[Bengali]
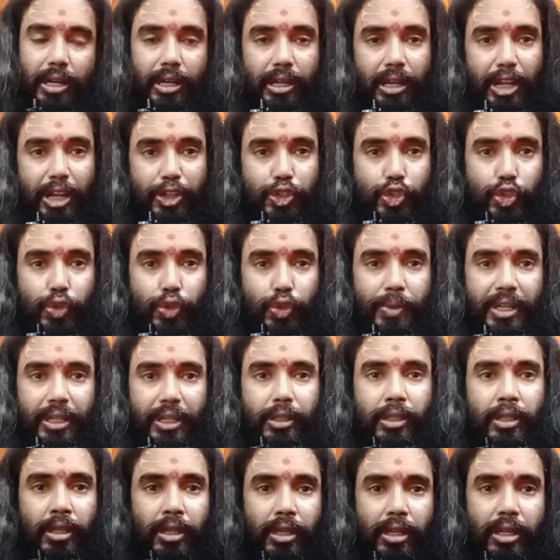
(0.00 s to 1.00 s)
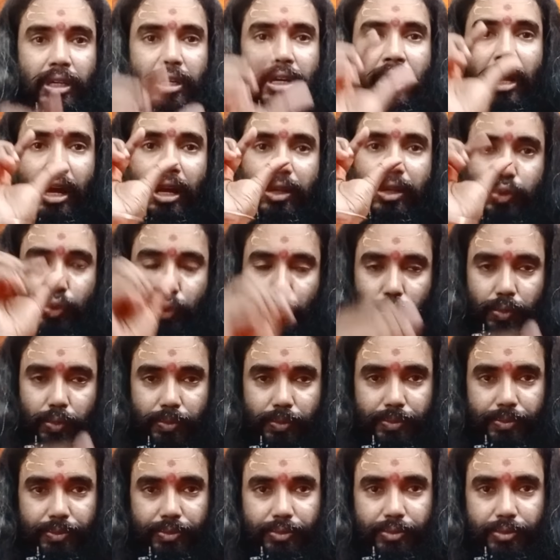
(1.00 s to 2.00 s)
রাস্য মানে খাঁটো
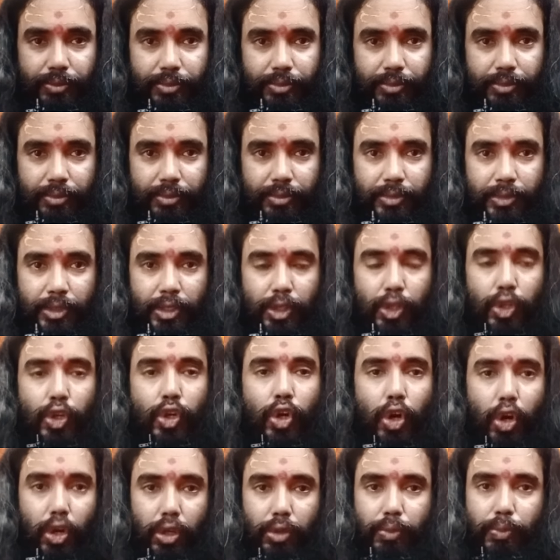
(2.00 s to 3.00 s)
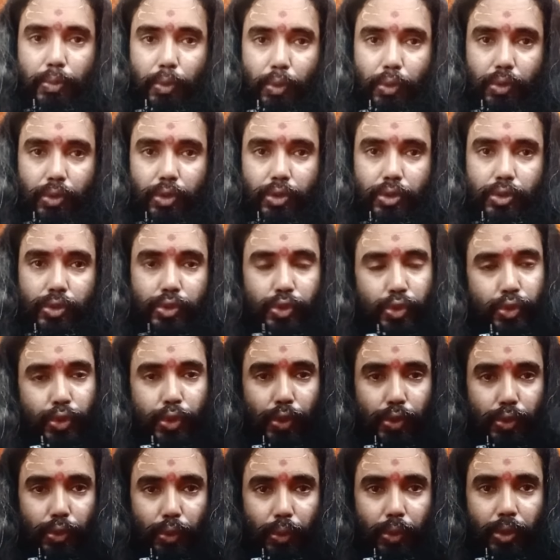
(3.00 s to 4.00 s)
খর্ব
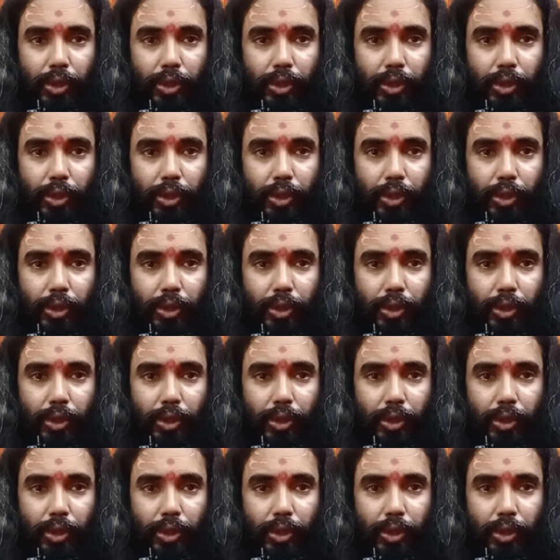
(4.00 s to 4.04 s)
ছোট